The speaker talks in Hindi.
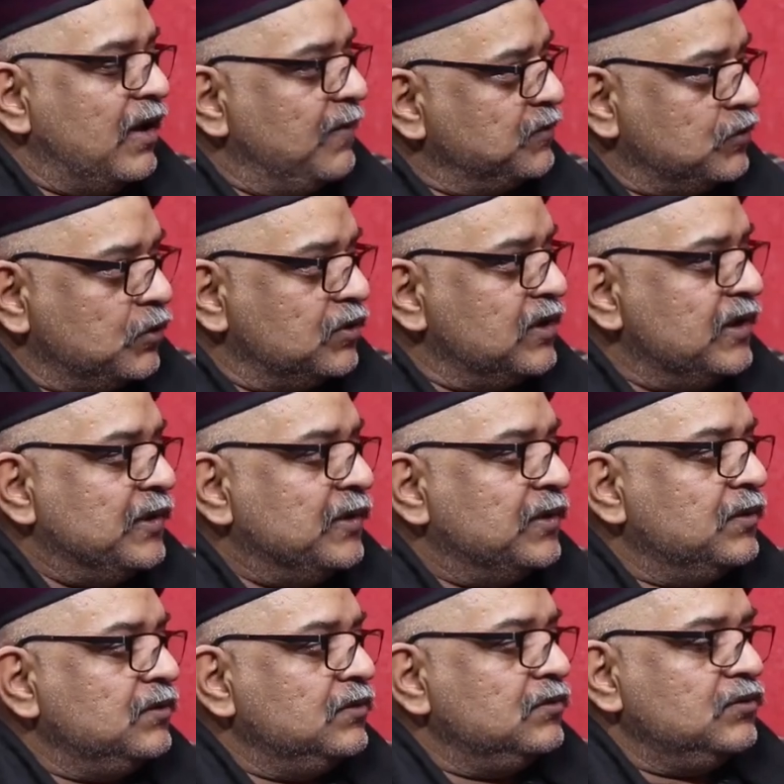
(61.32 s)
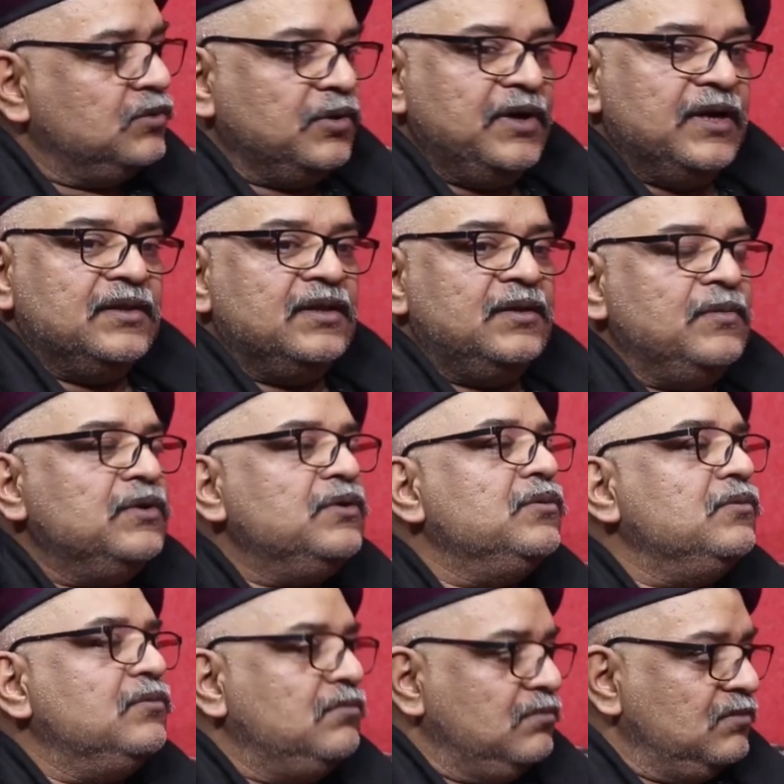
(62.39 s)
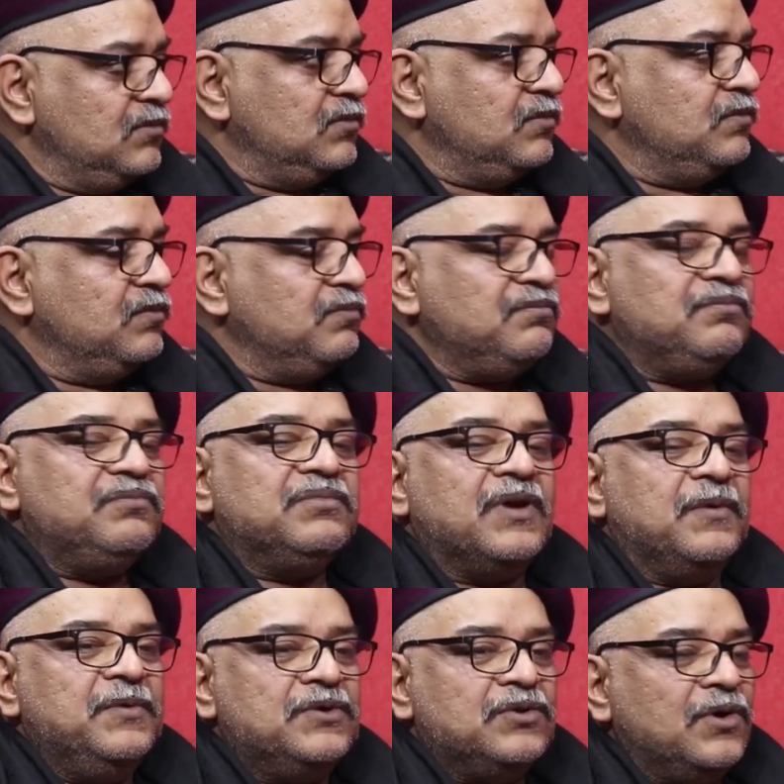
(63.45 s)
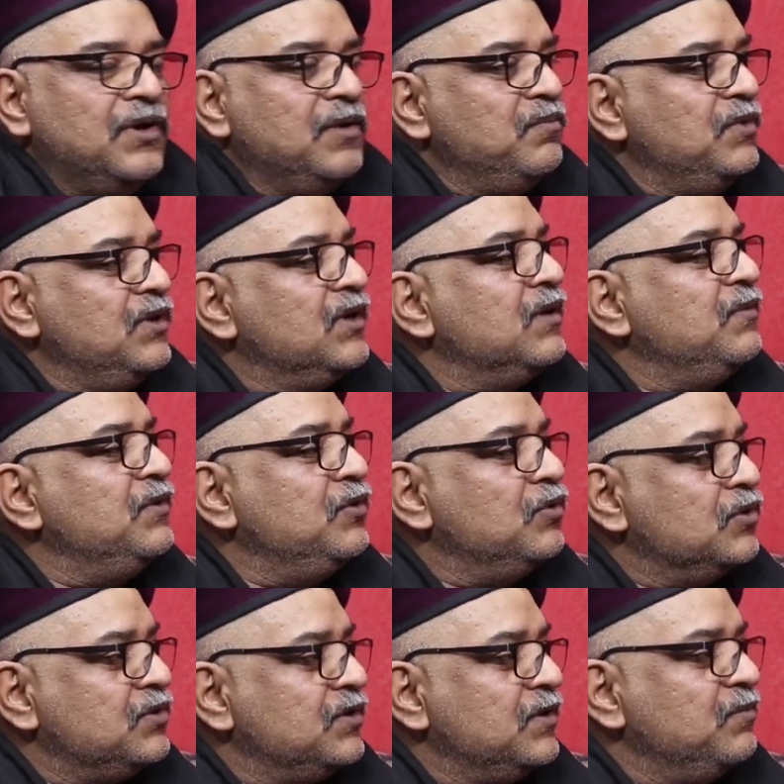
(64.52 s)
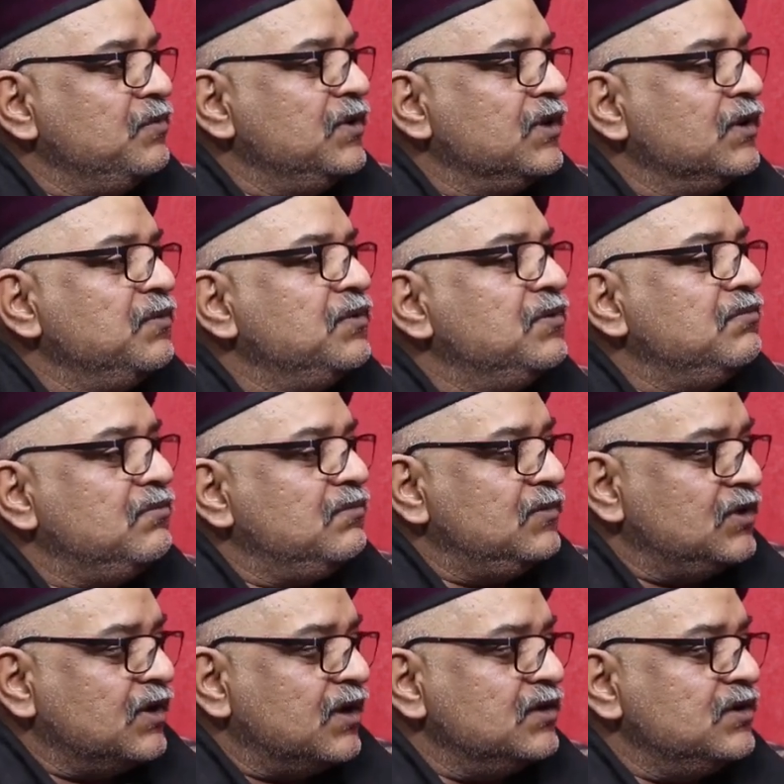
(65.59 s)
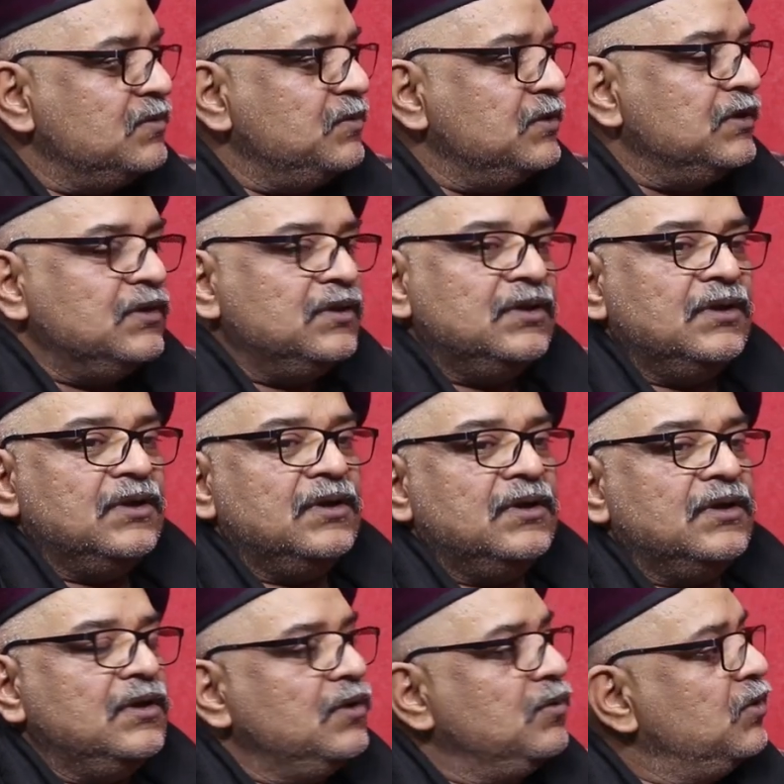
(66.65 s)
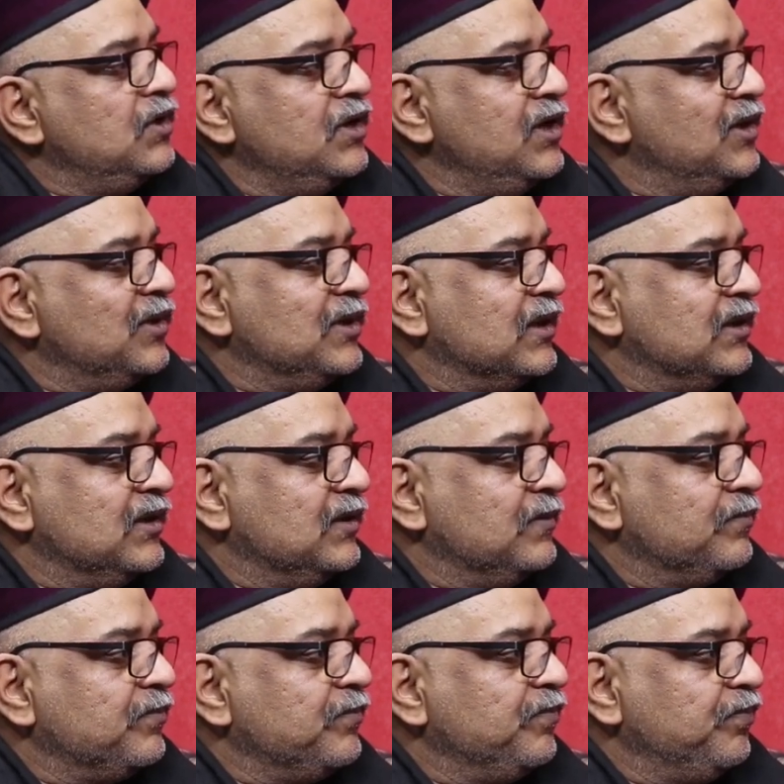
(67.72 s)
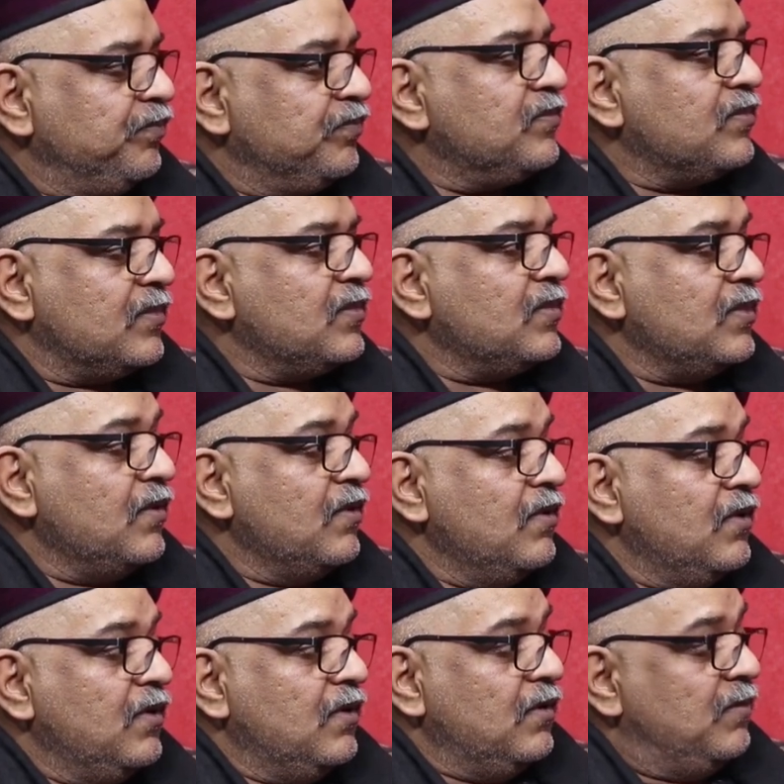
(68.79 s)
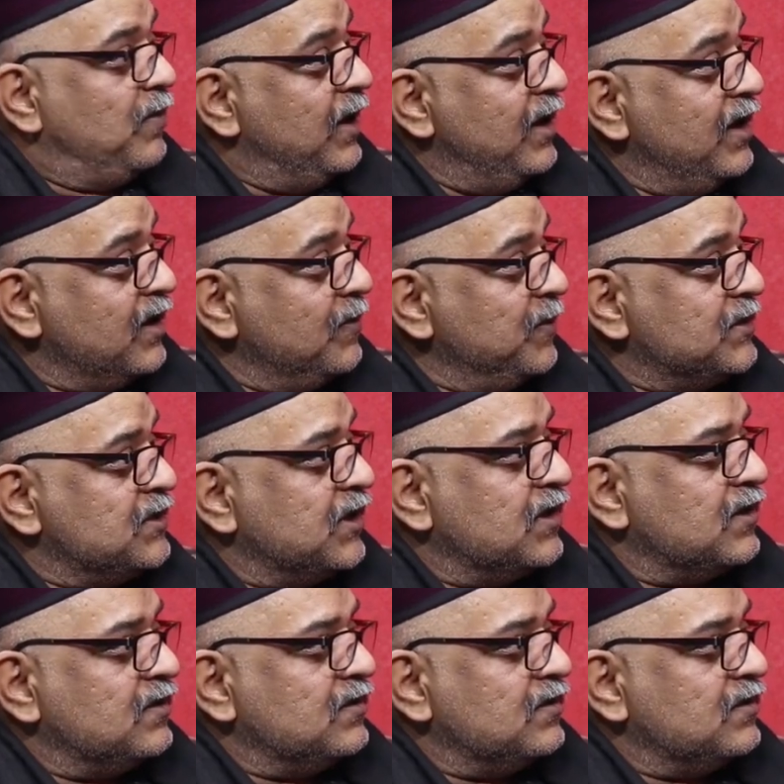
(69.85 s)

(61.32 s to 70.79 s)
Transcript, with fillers: आप सोते हो तो एक दिन में तो हम्म। कभी सौ एम कभी दो सौ एम कभी चार जी वो डिलीट हो जाते हैं पहले के पिक्चर